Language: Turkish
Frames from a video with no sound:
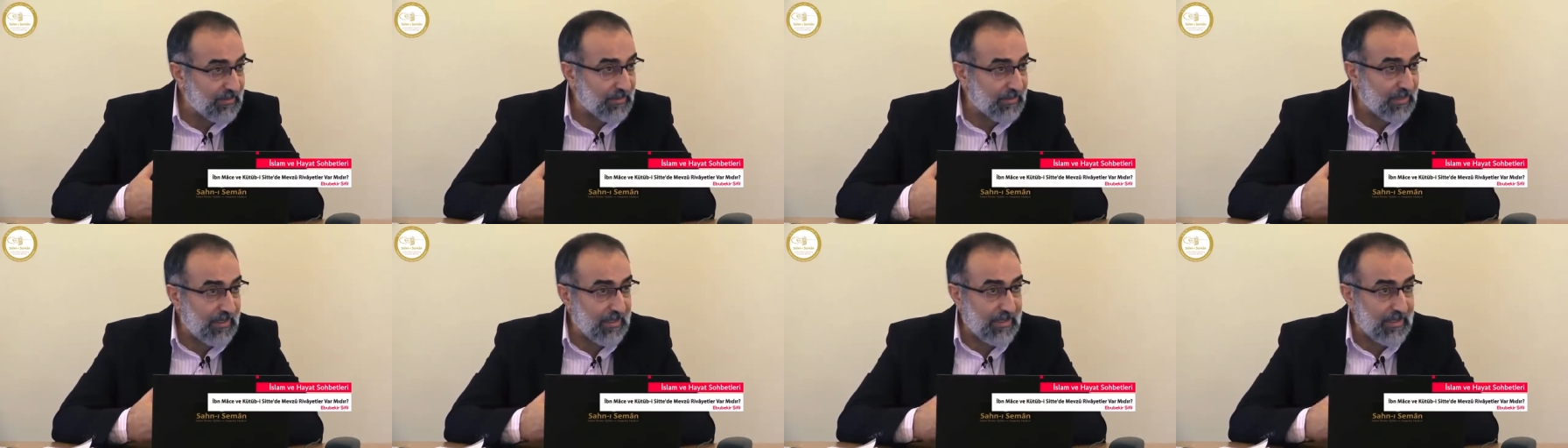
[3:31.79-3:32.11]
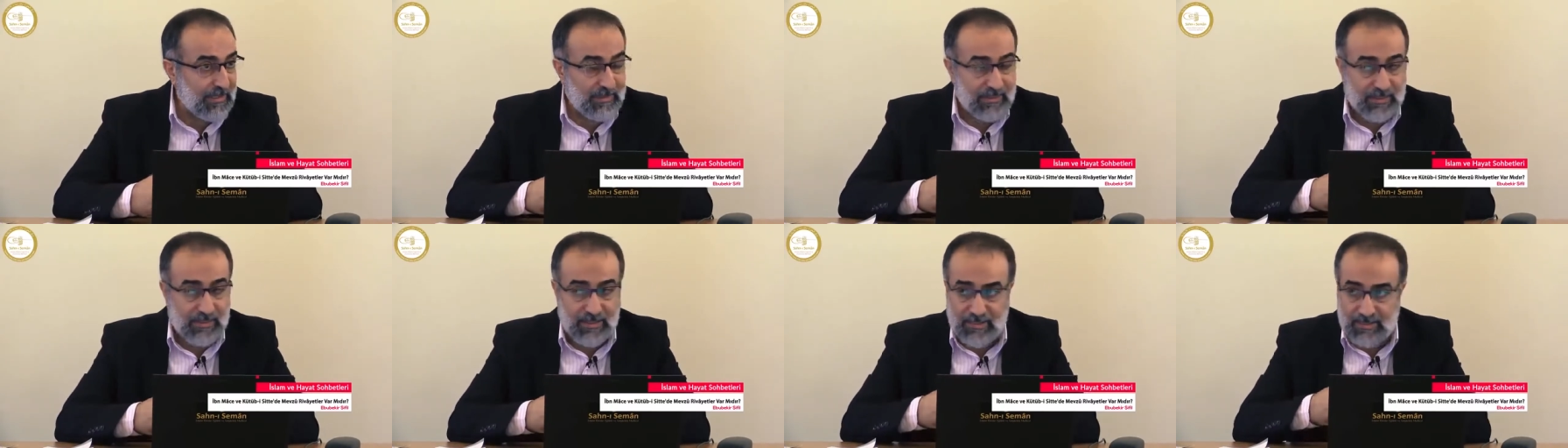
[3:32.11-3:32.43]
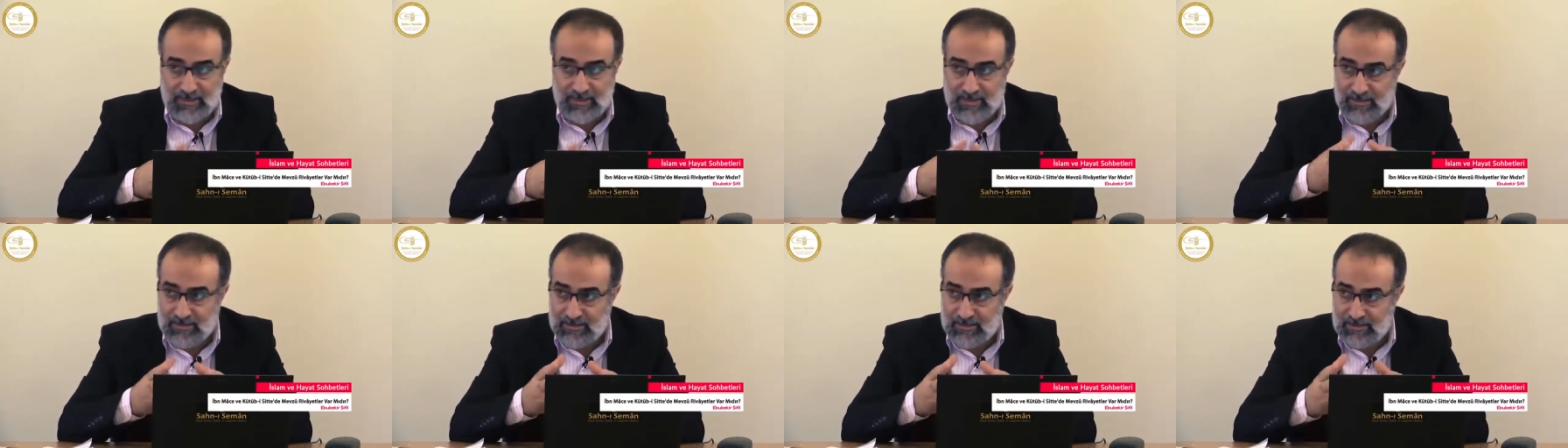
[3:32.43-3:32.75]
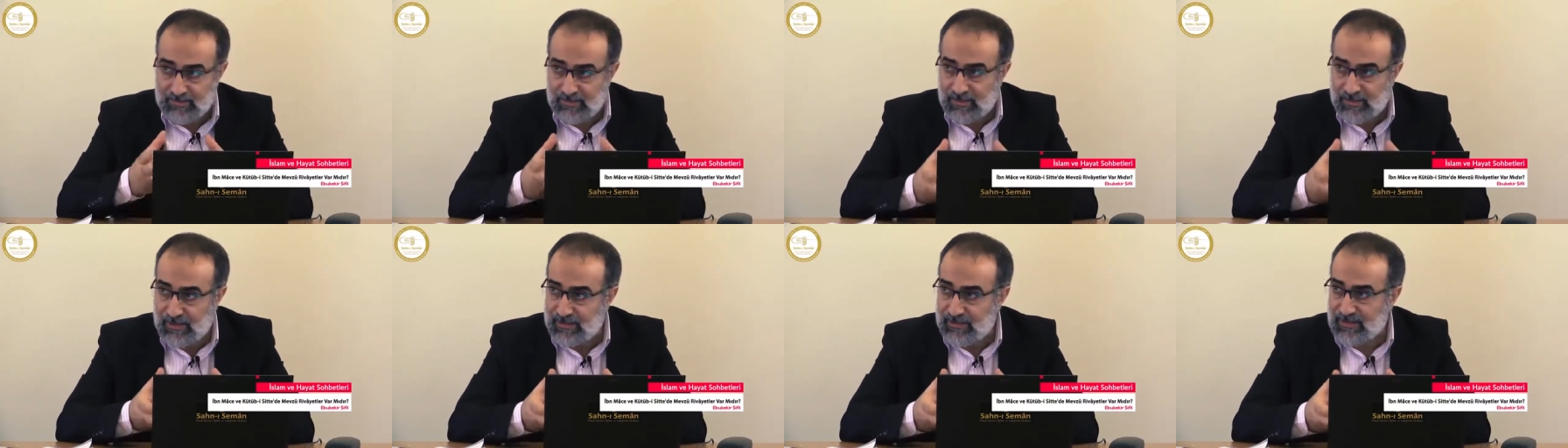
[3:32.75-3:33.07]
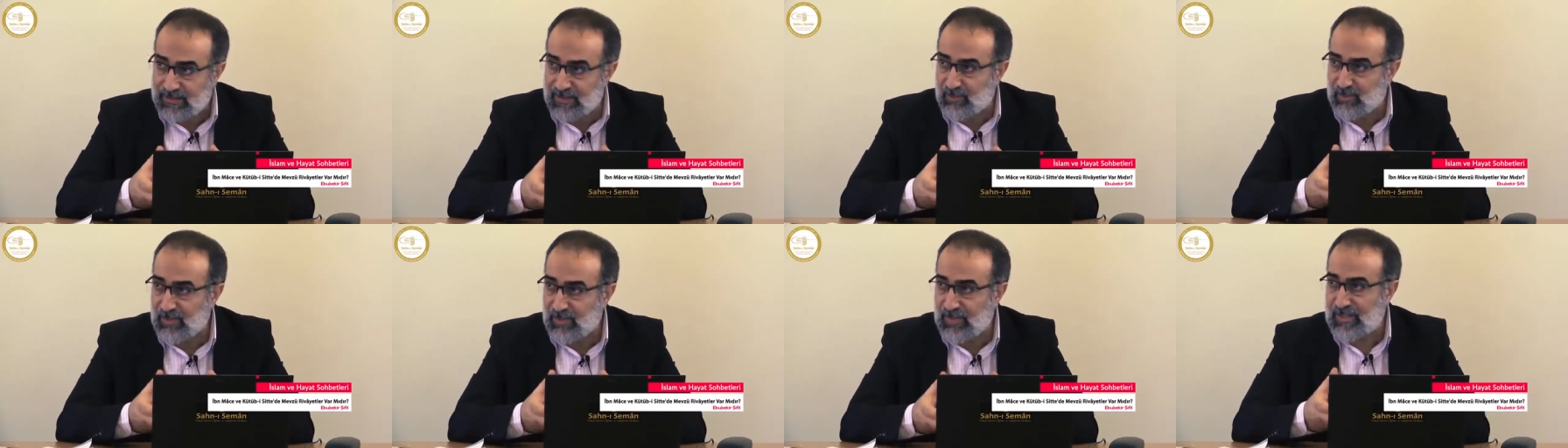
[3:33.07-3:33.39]
rivayetleri ihtiva
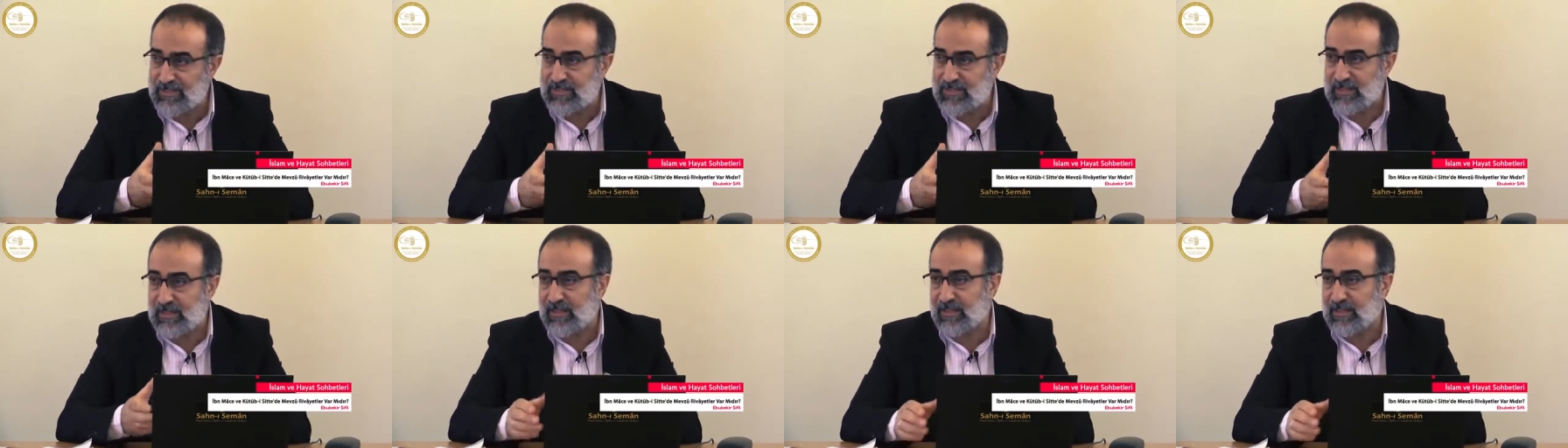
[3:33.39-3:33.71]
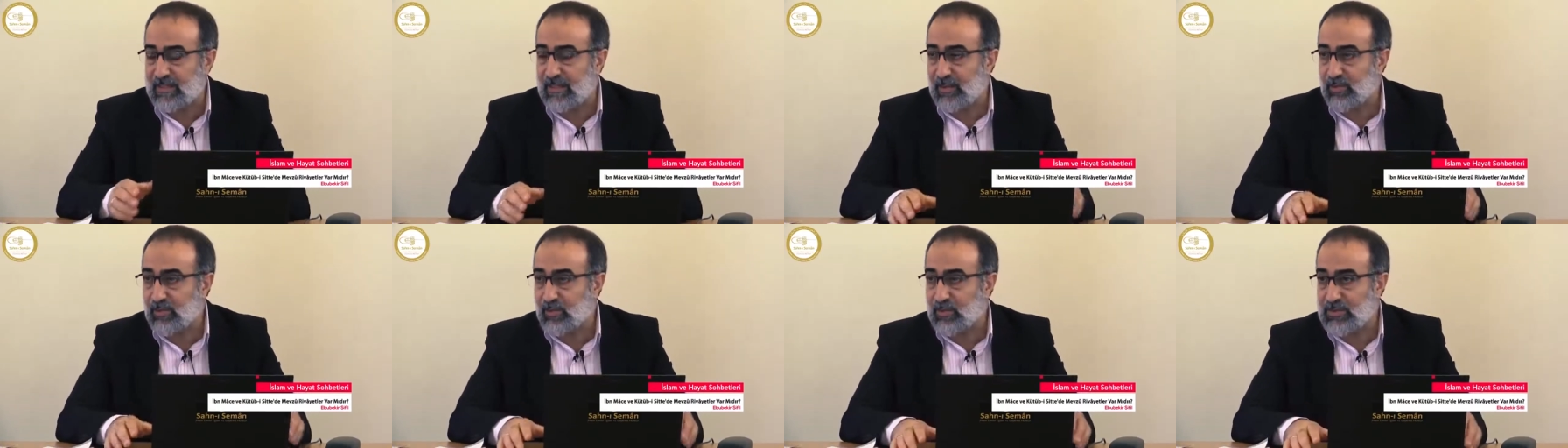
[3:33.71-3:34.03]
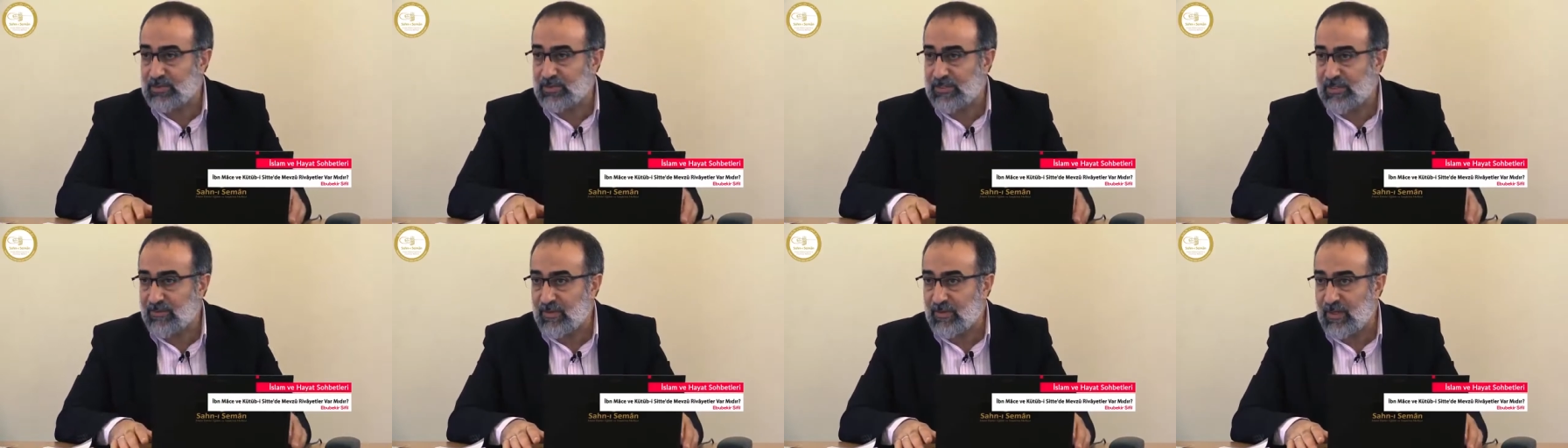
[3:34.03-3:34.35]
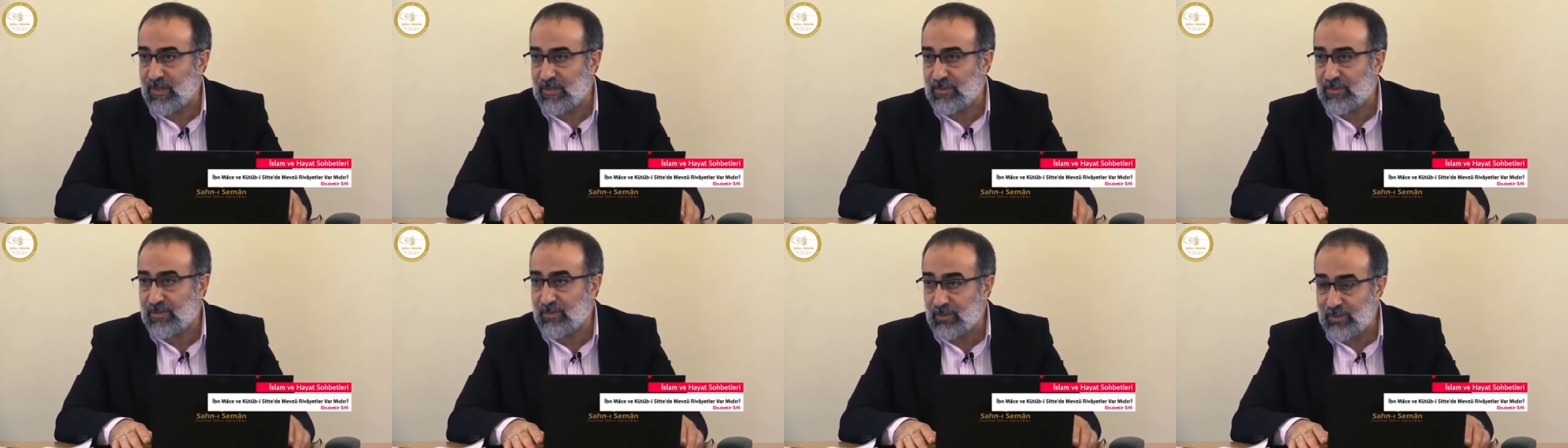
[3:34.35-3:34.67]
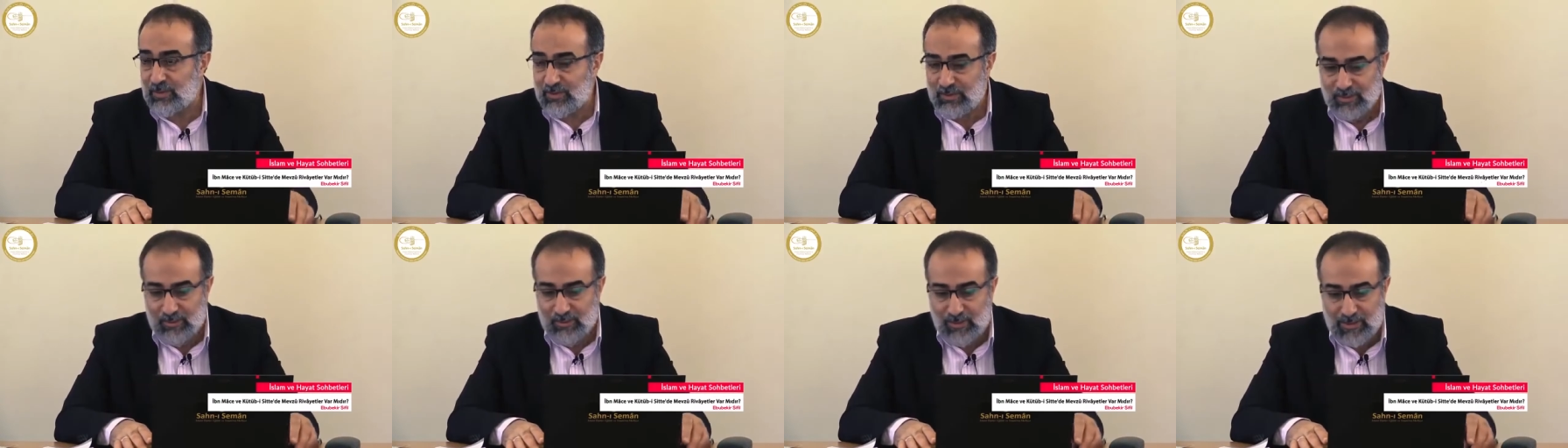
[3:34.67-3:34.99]
eden bir eserdir bu Zevaidu
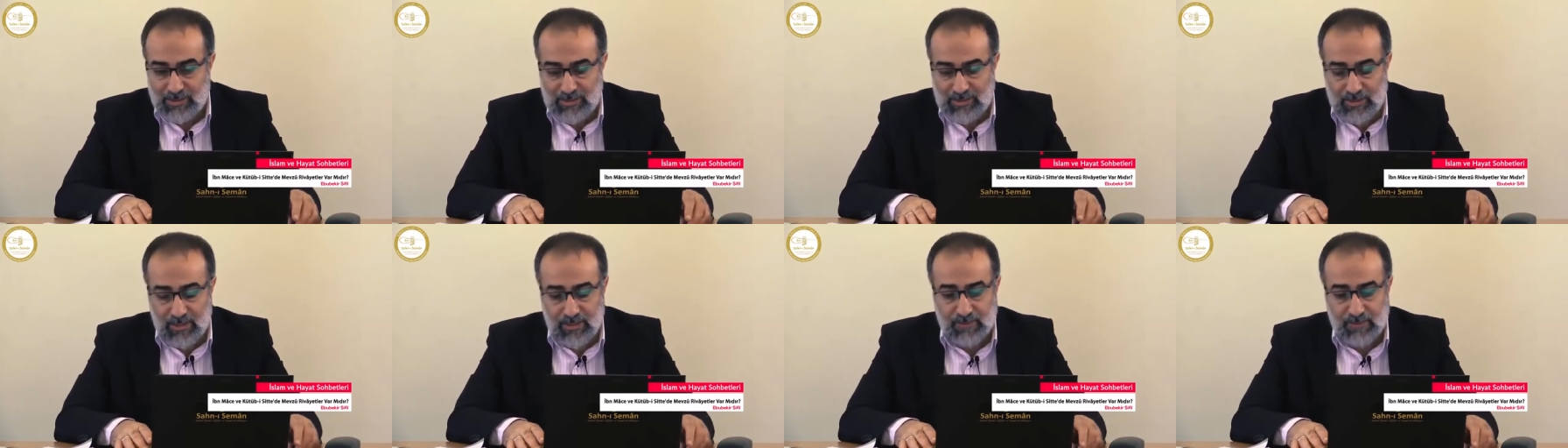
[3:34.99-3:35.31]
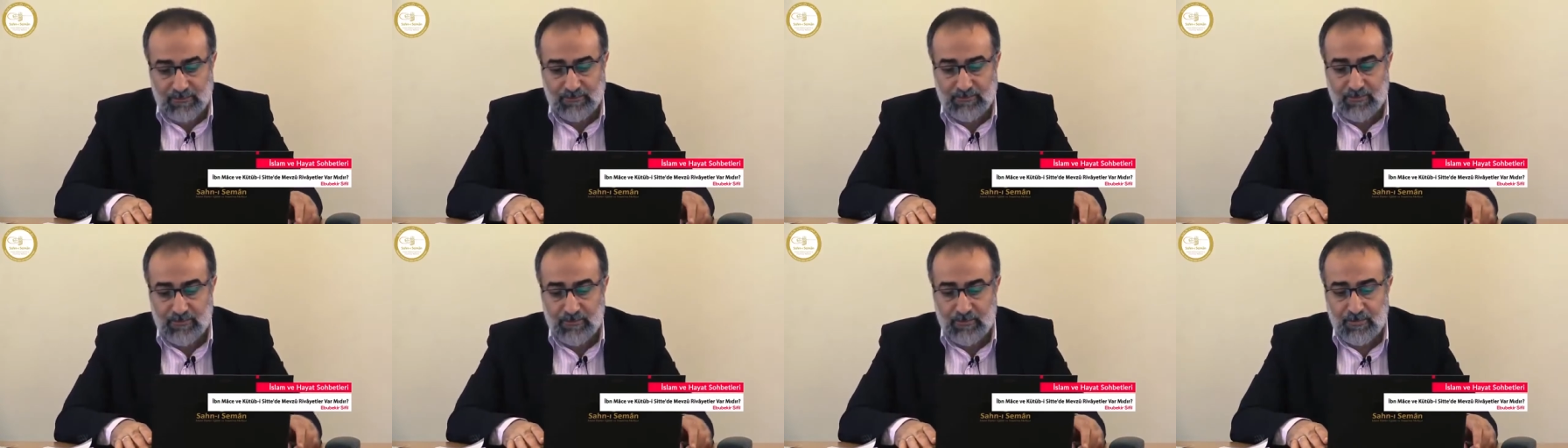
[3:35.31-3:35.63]
İbn Mace.